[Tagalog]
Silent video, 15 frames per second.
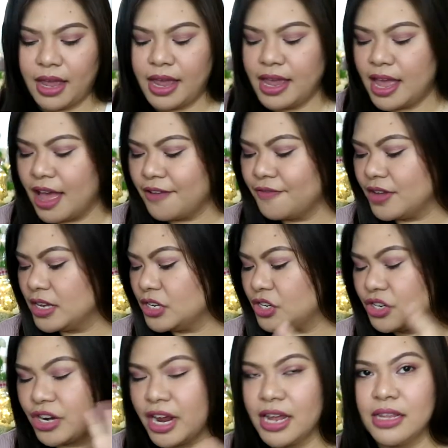I haven't
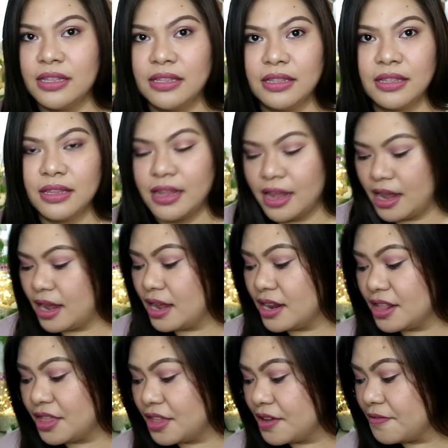tried
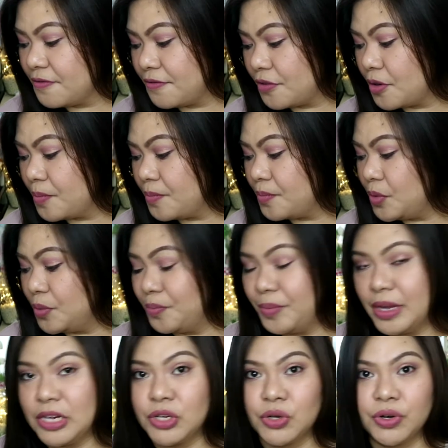anything from yung
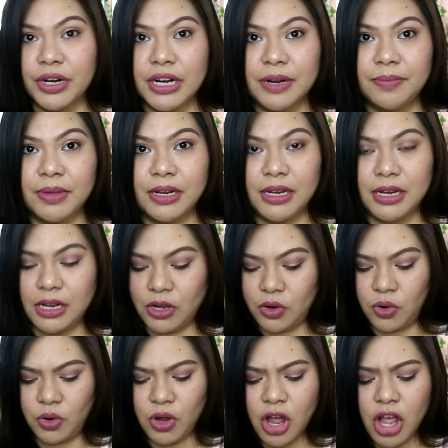pink sugar na binili
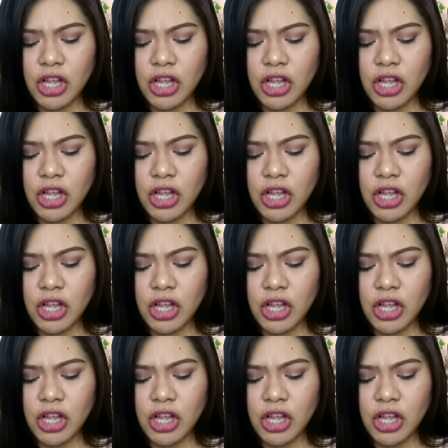ko.